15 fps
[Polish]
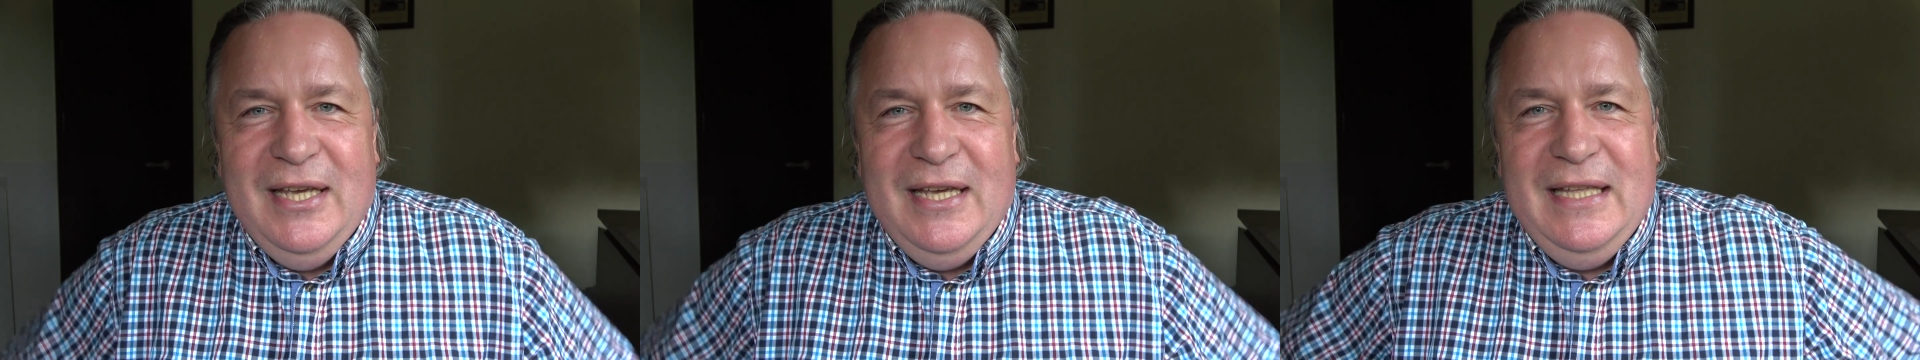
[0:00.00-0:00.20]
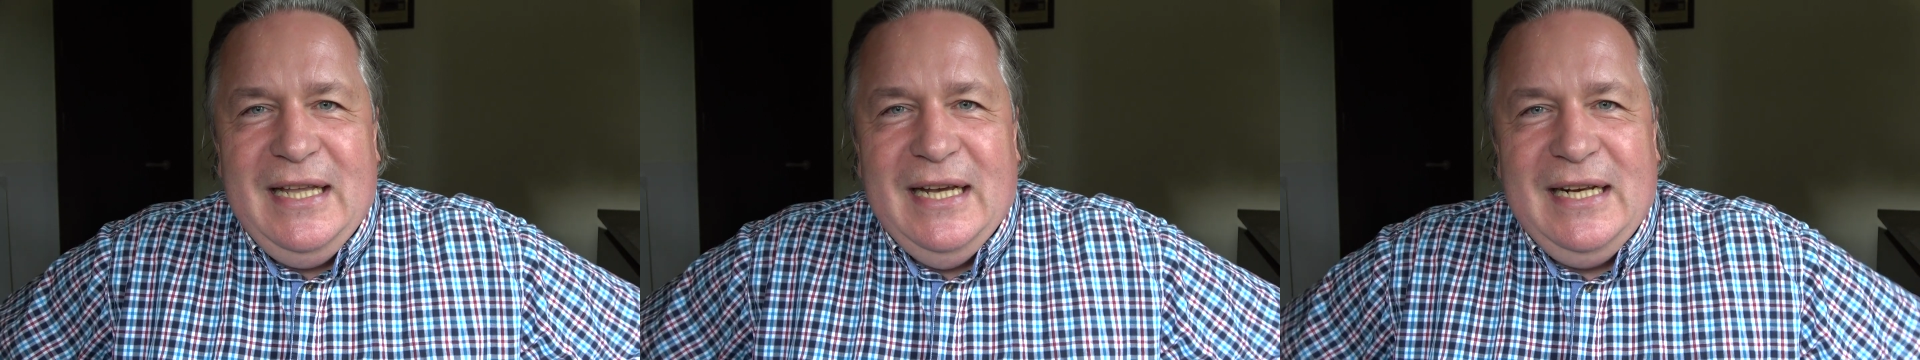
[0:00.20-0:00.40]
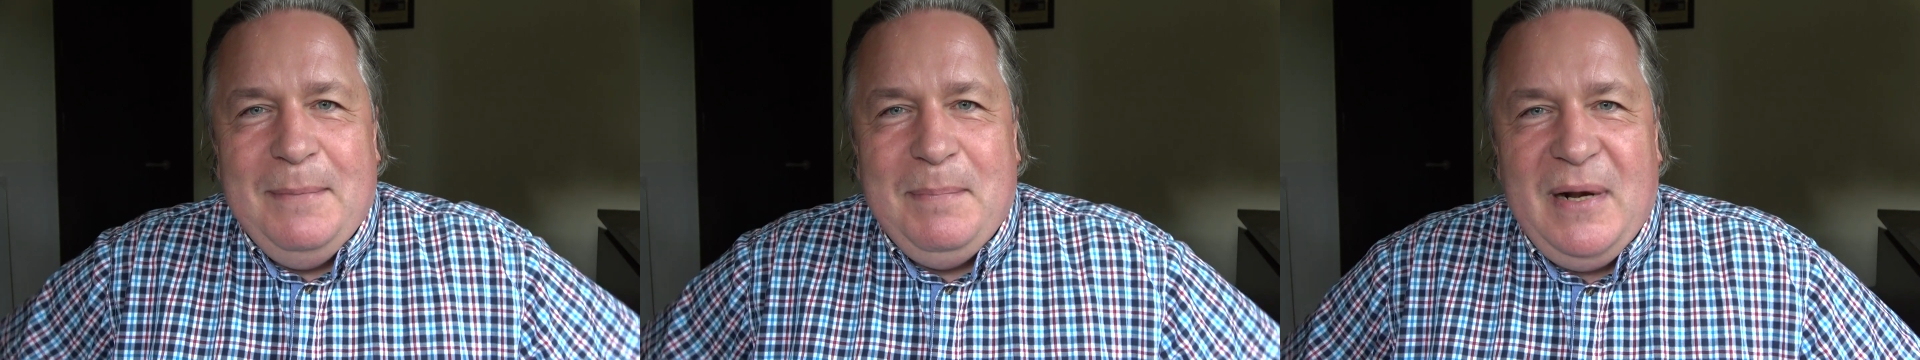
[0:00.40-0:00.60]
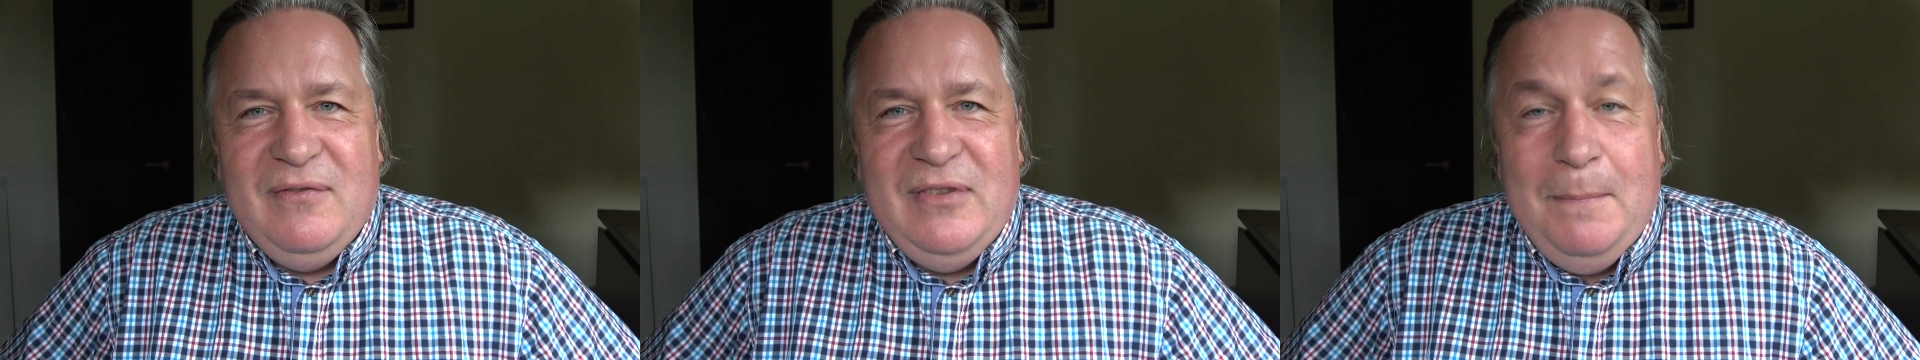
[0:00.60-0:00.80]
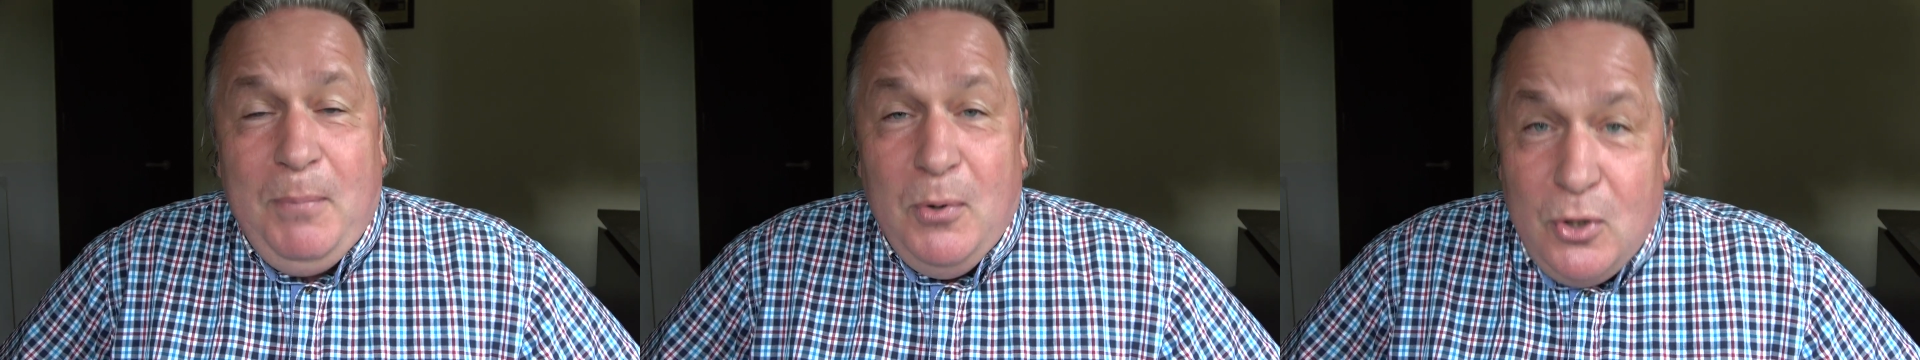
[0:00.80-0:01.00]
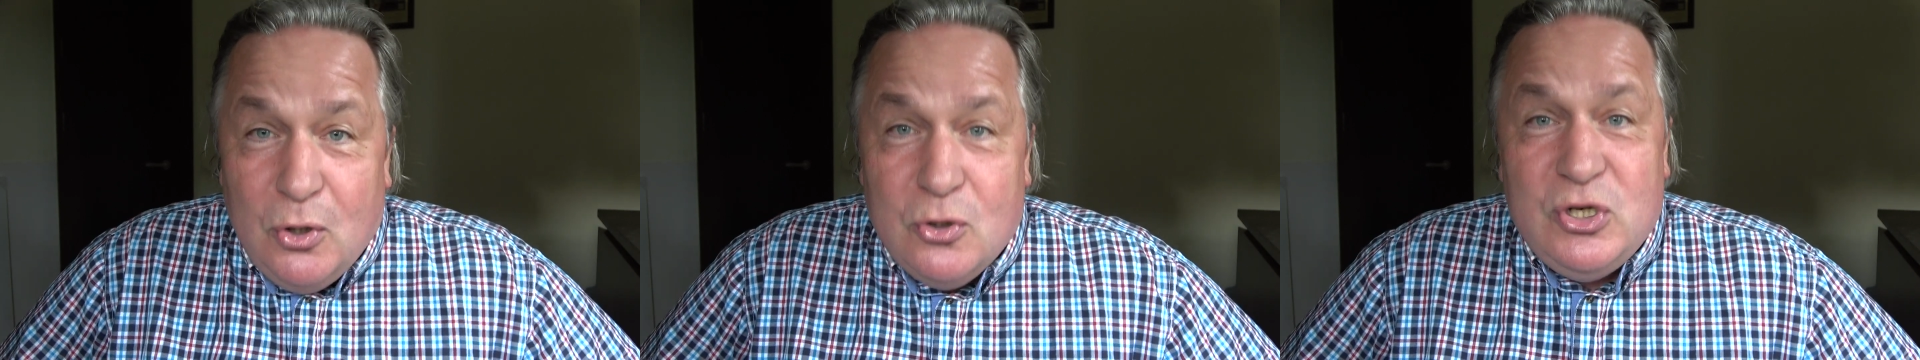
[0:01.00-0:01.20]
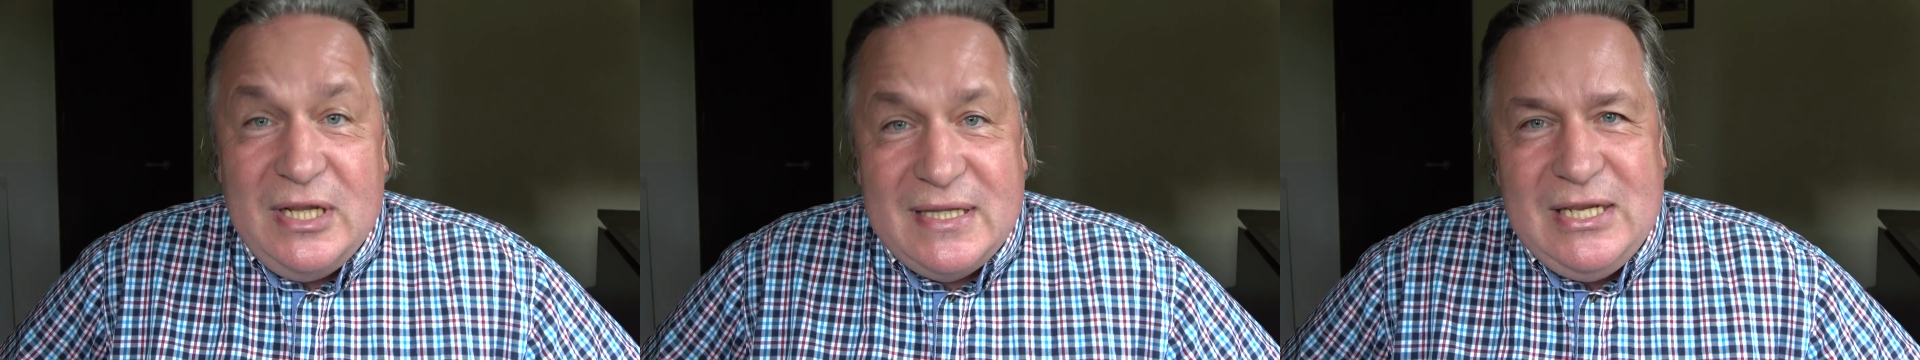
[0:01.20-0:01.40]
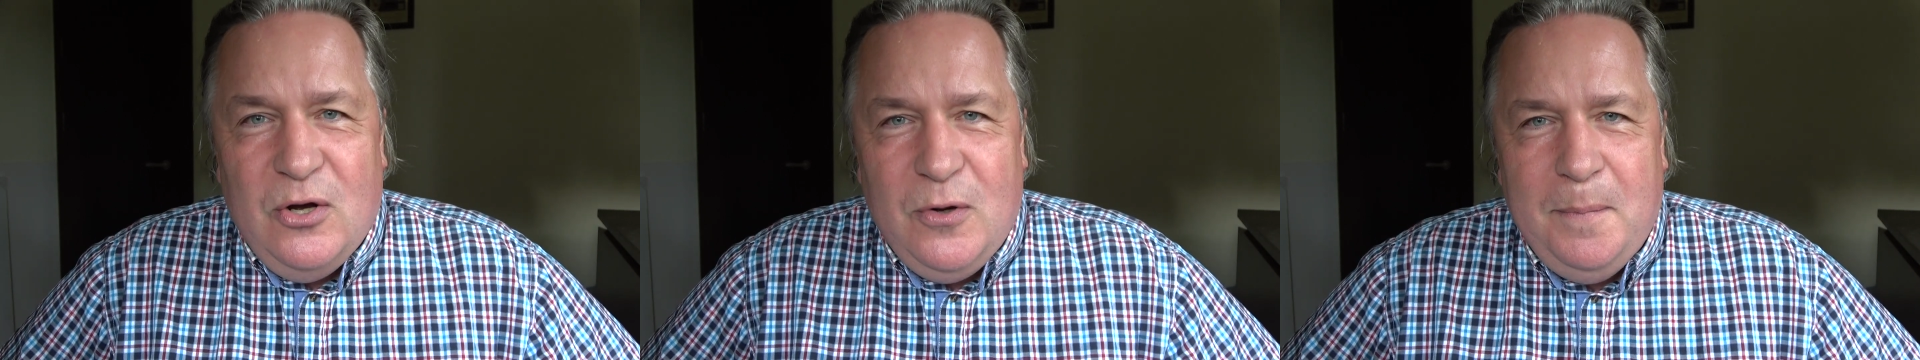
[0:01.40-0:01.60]
i tak naprawdę
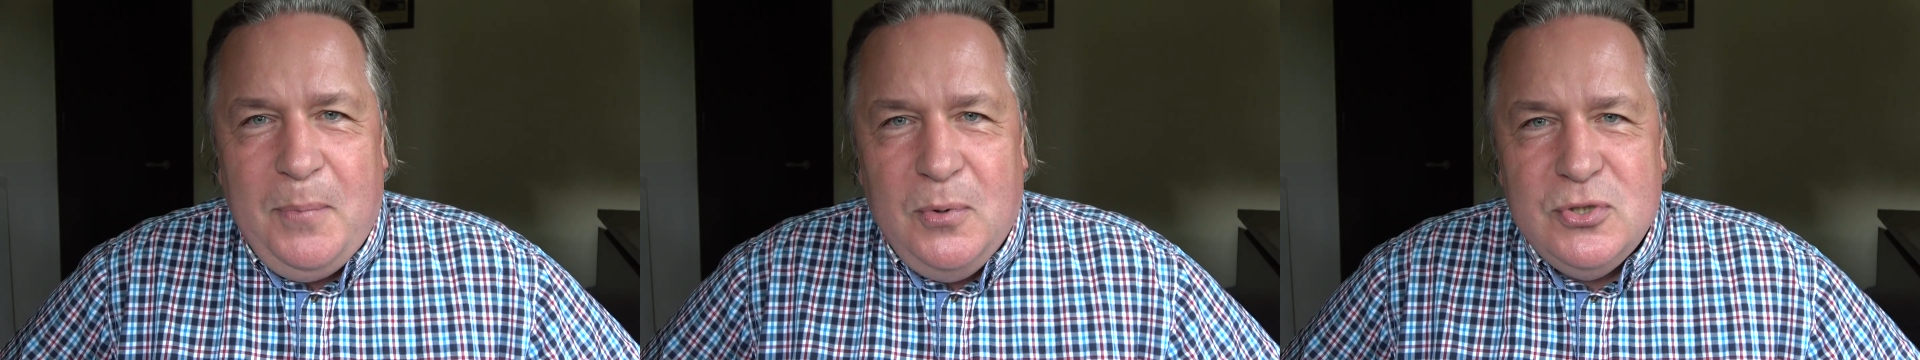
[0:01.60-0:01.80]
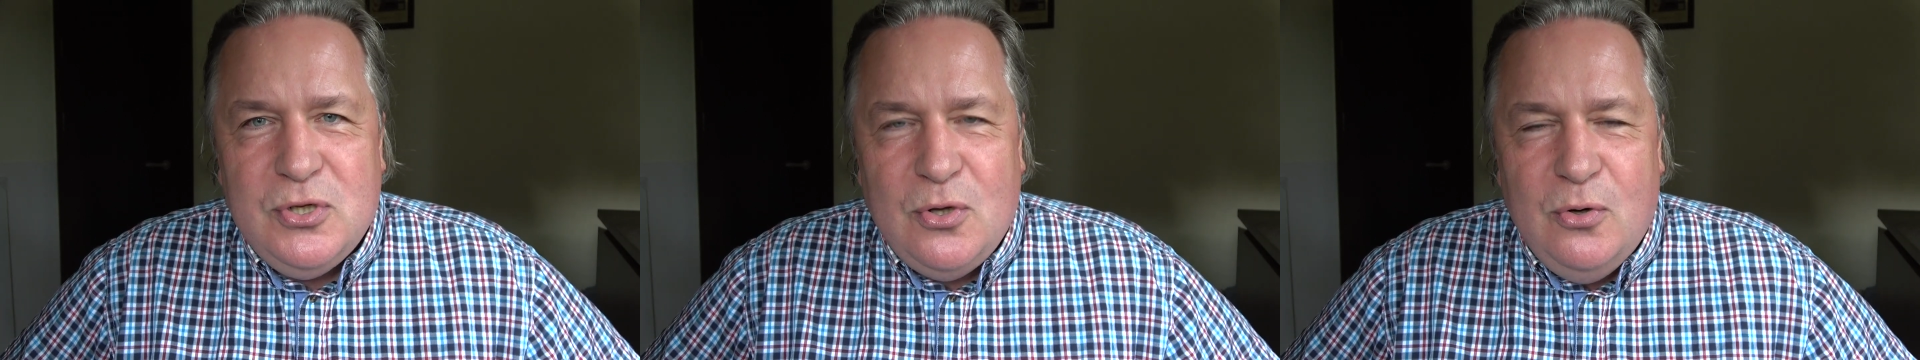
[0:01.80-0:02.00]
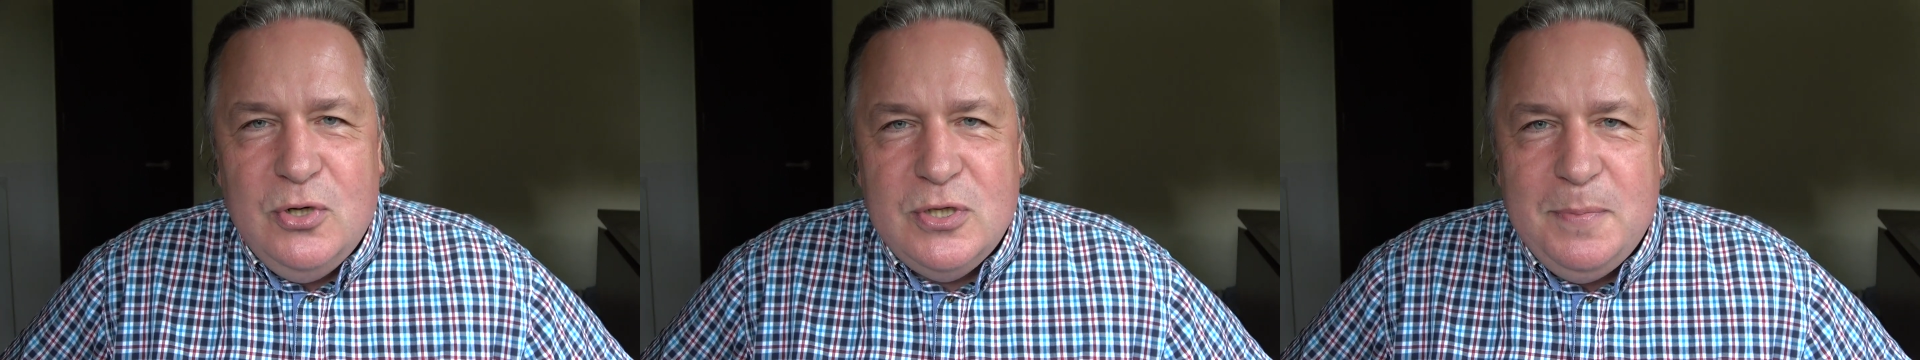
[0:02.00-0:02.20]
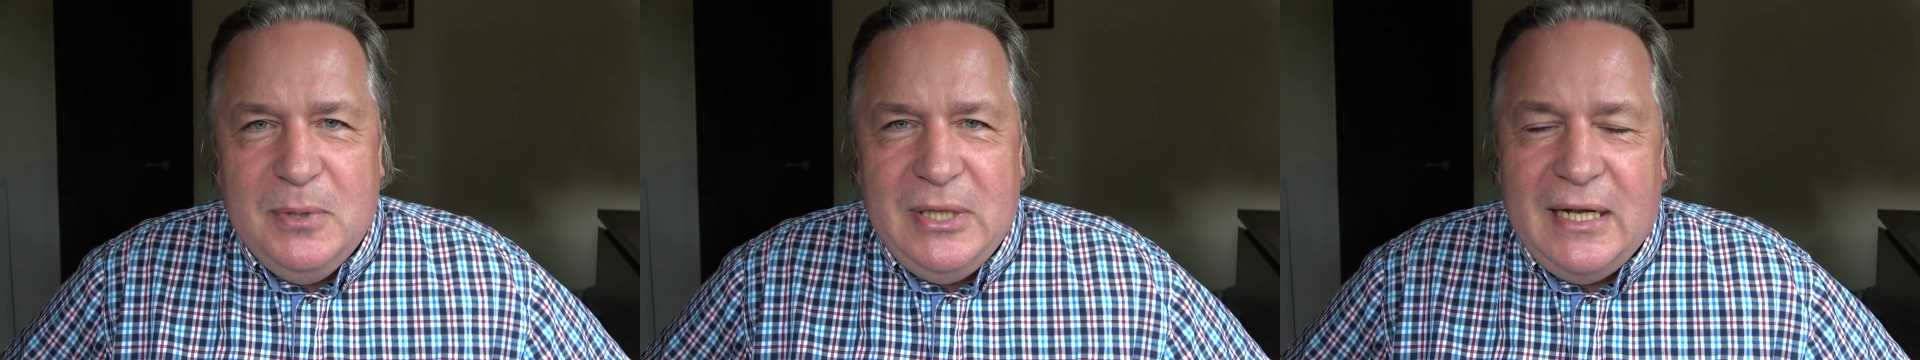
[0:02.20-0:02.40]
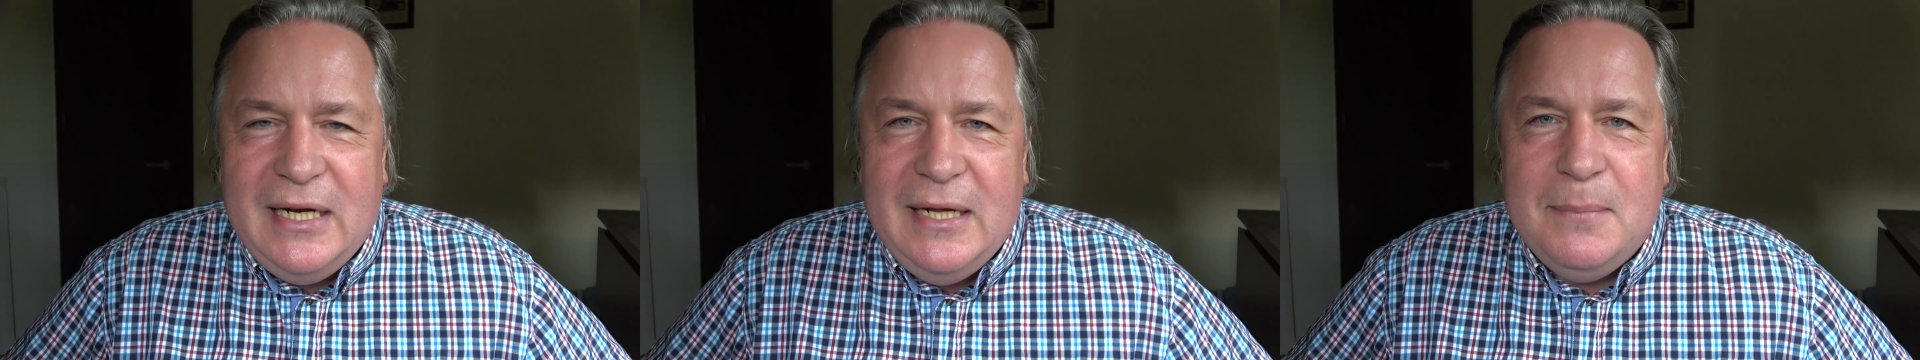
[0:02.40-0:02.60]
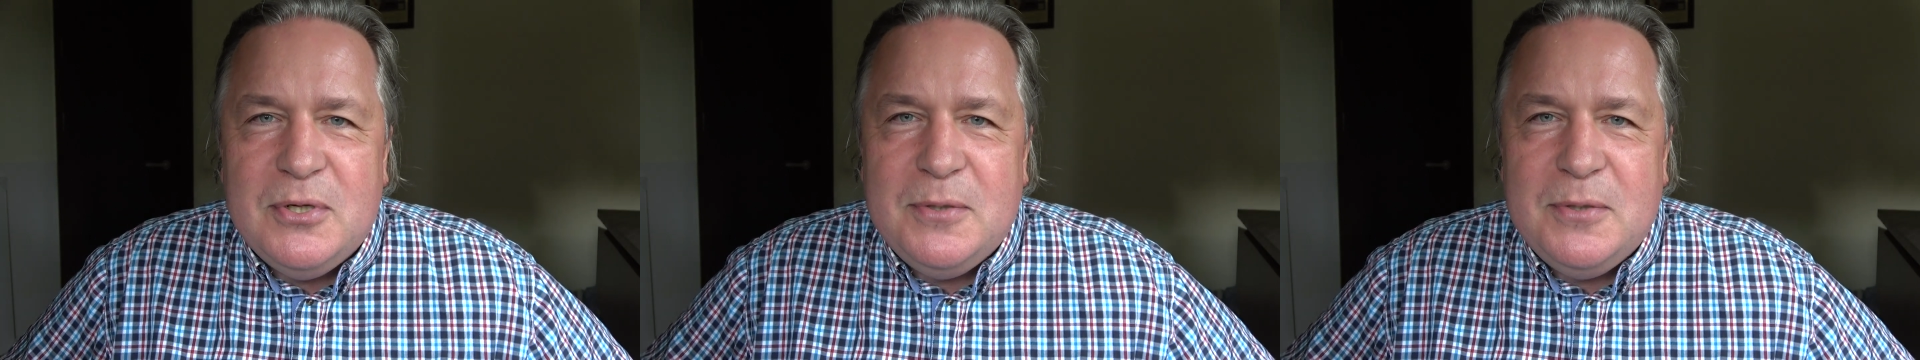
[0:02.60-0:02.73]
pogrąża całą polską gospodarkę.